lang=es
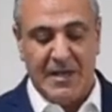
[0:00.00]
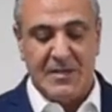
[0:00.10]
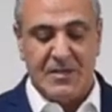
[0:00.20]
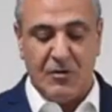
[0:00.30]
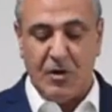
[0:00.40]

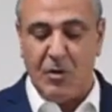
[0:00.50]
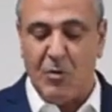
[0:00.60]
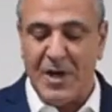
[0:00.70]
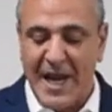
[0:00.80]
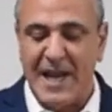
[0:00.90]
sino a
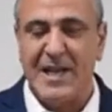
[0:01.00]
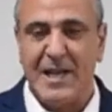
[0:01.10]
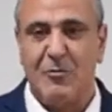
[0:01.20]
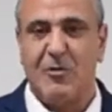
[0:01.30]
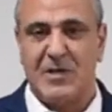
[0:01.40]
un gran
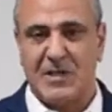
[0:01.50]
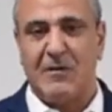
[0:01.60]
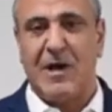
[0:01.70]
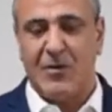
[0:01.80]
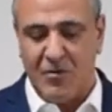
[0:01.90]
equipo de
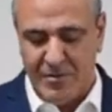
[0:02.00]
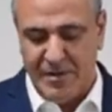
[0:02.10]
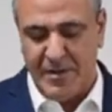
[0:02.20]
trabajo